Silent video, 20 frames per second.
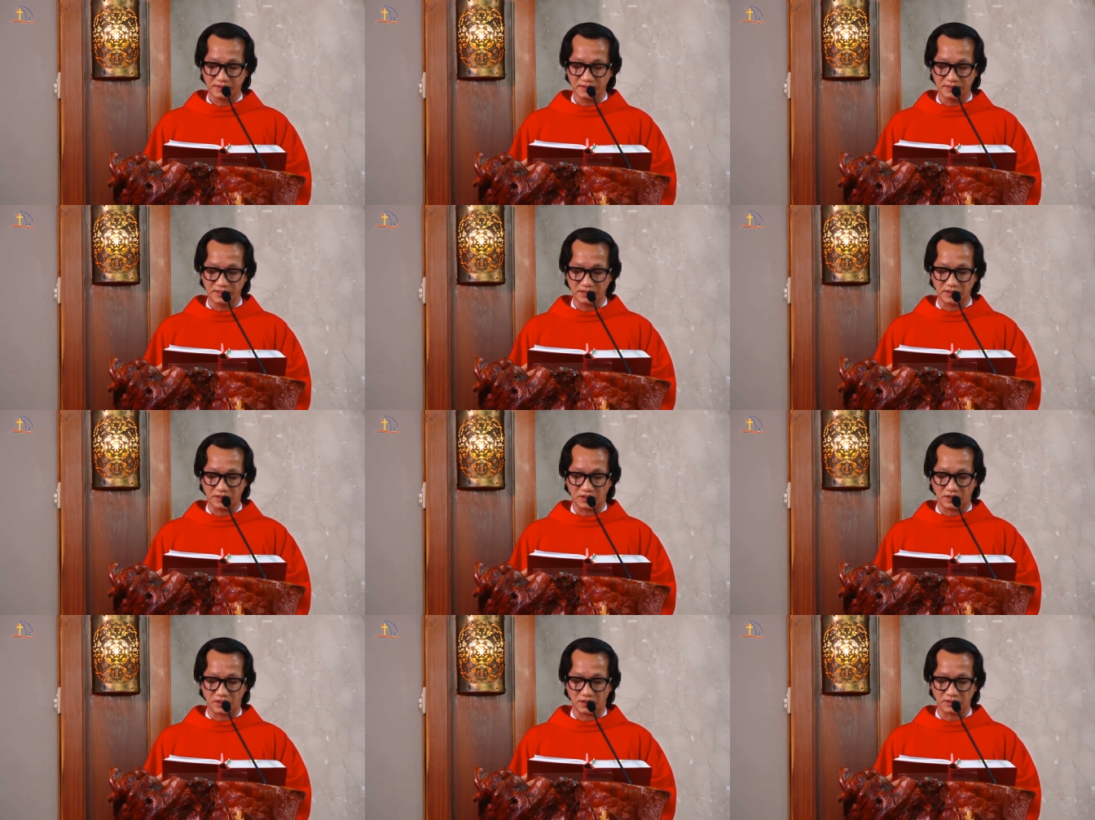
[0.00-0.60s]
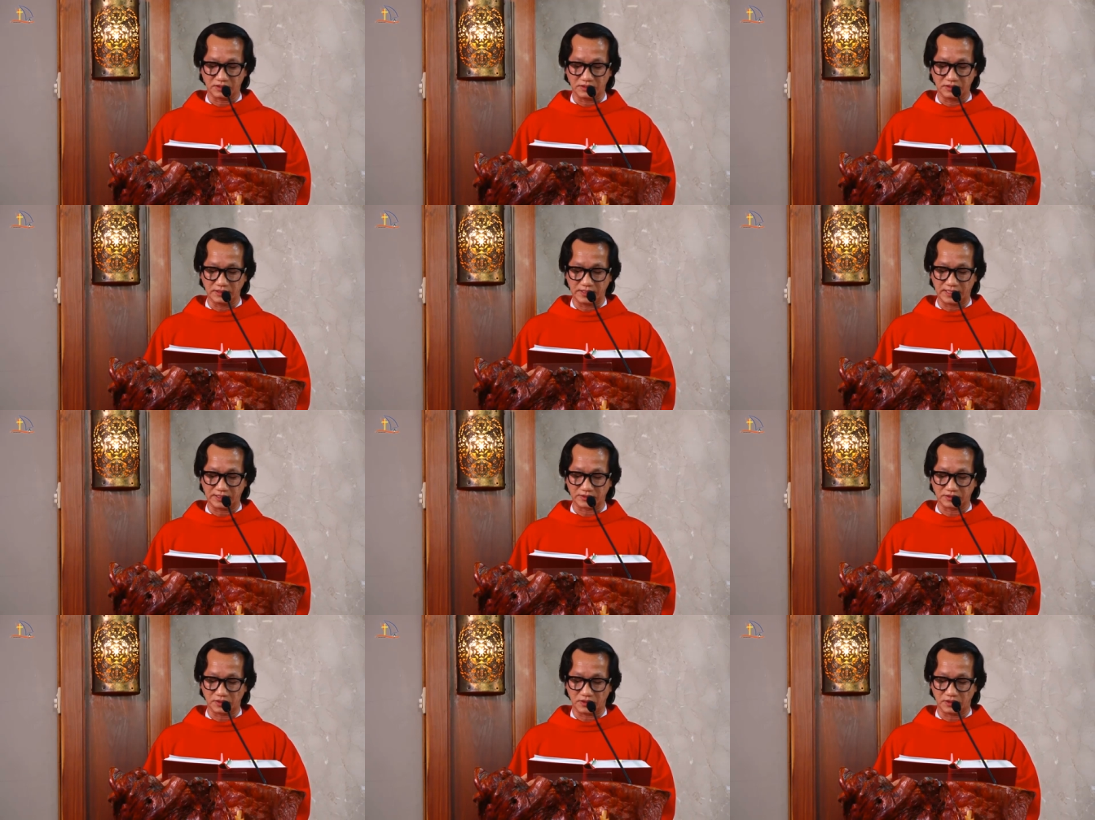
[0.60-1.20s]
Nhưng họ cứ
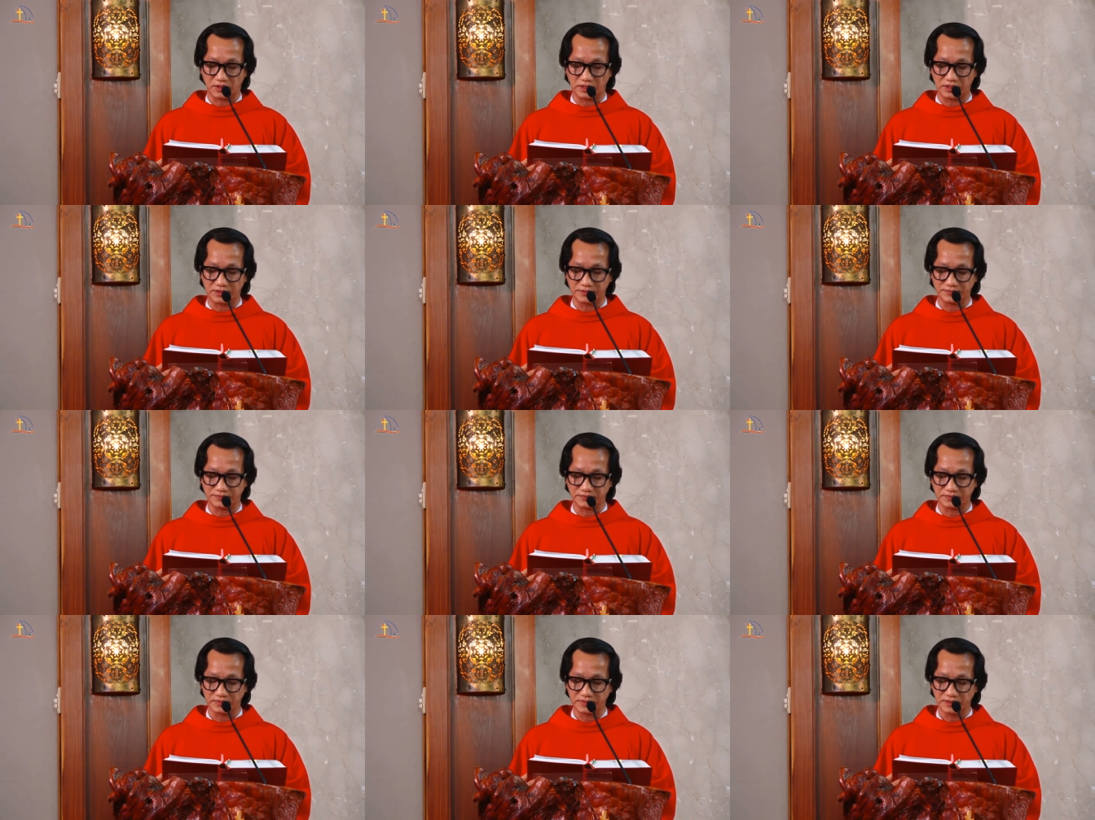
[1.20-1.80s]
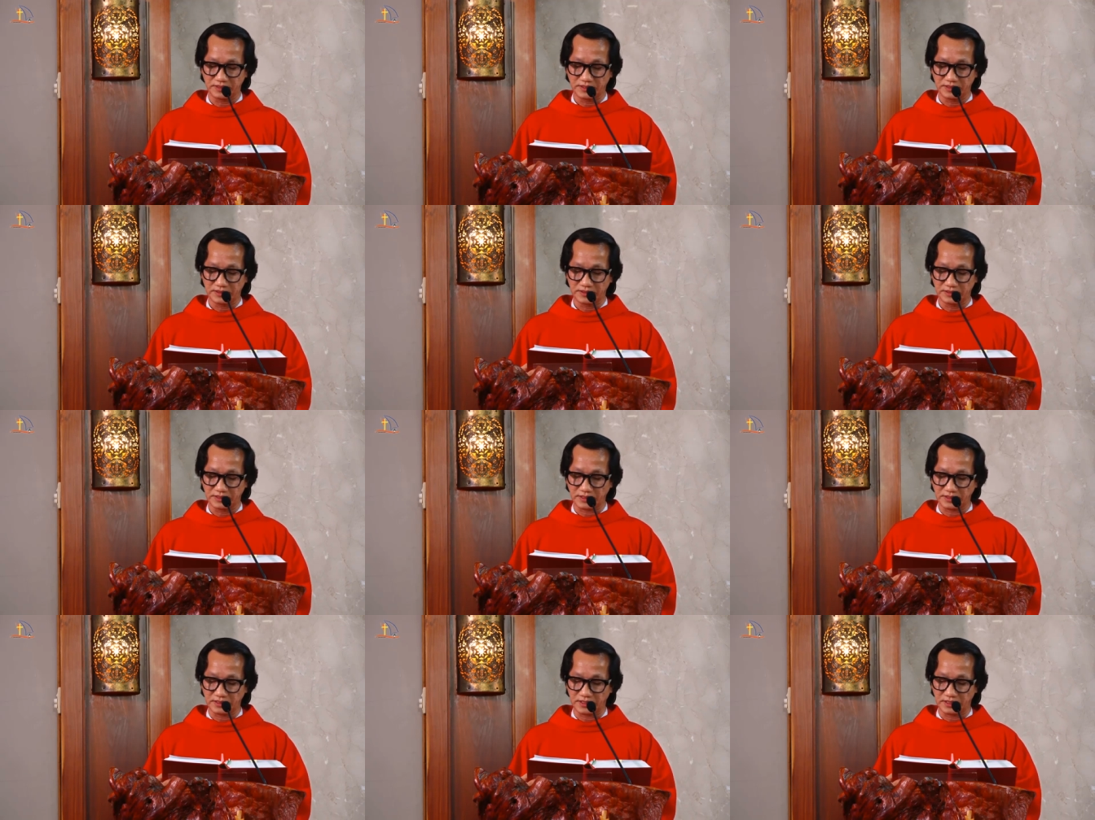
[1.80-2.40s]
la to hơn,
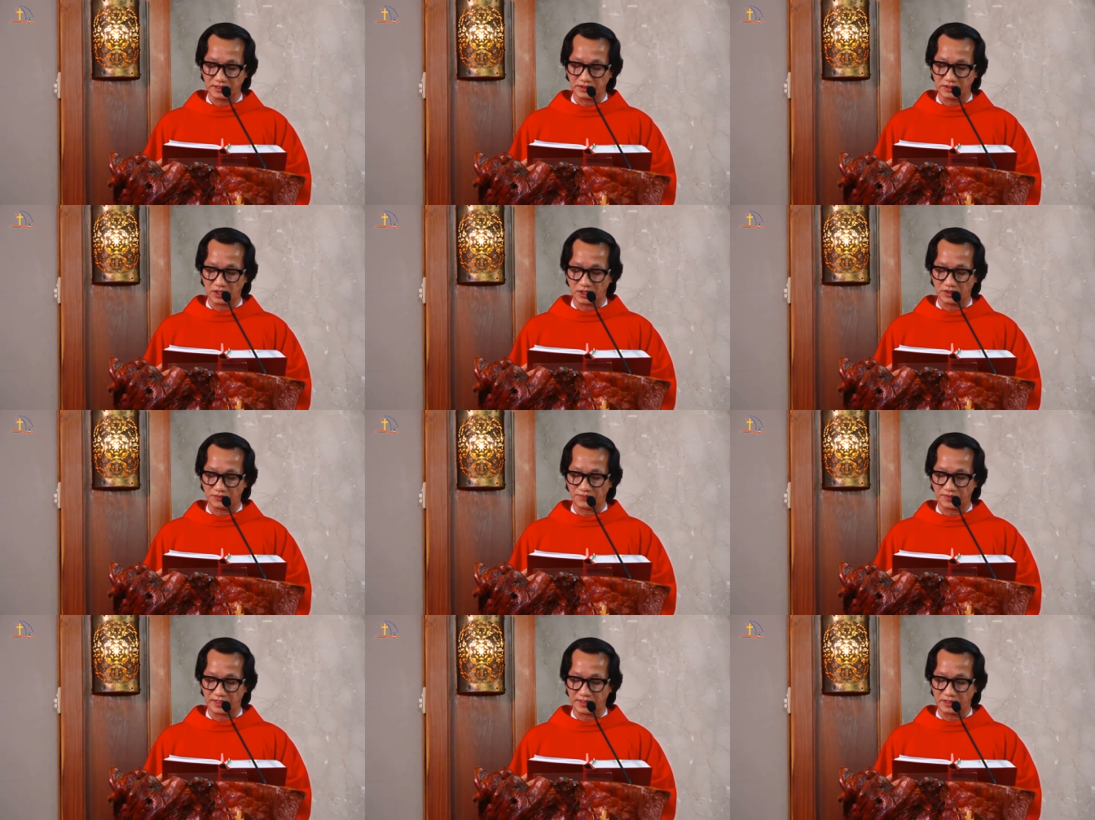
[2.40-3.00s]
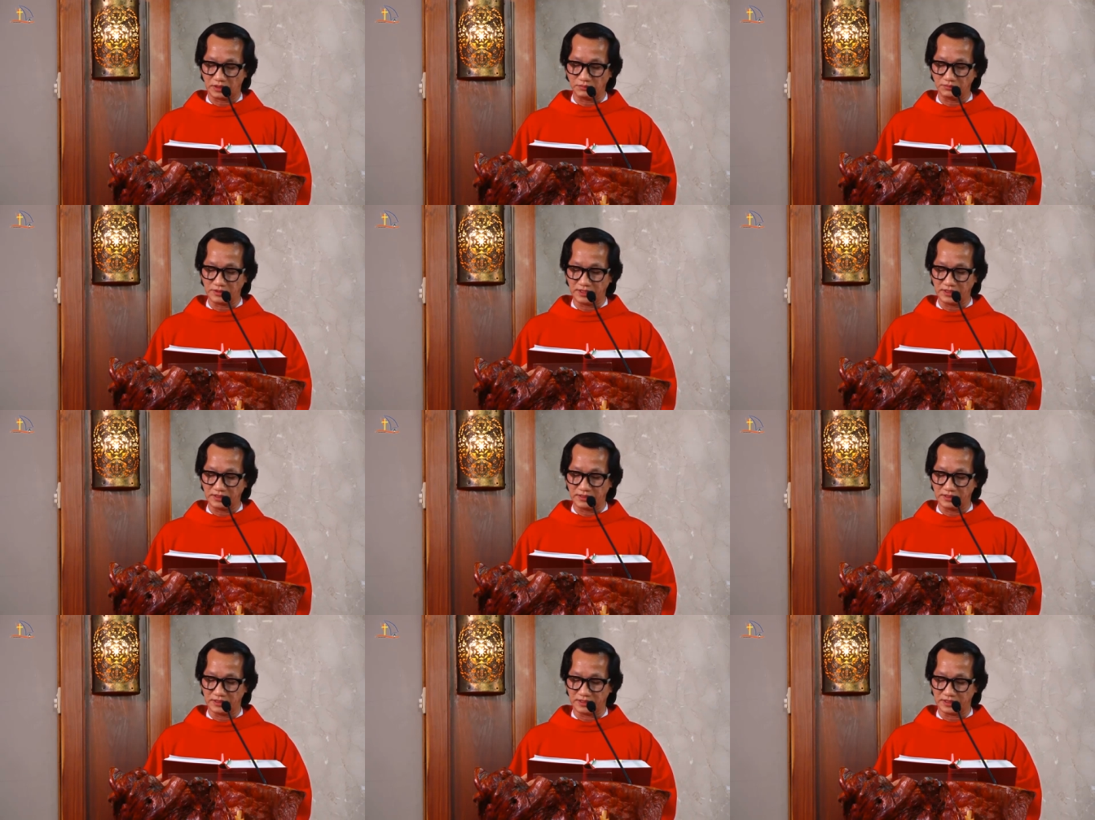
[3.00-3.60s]
nhất định đòi phải đóng
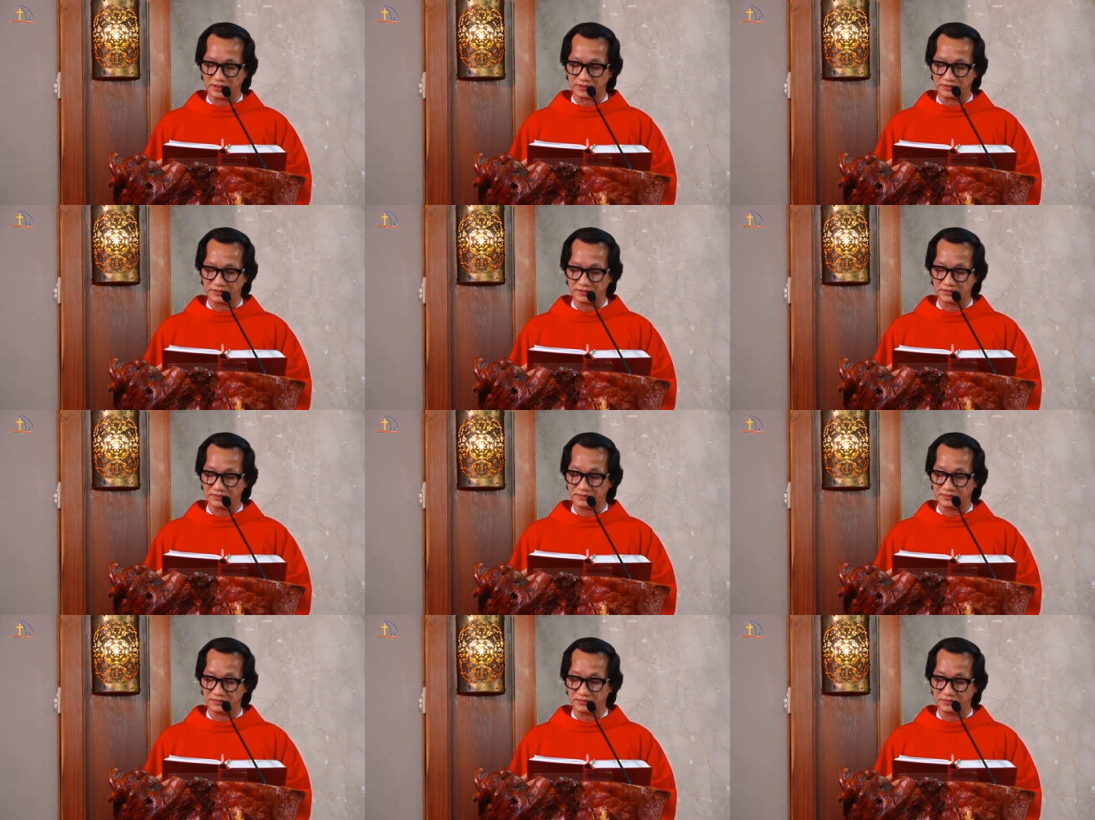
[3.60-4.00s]
đinh người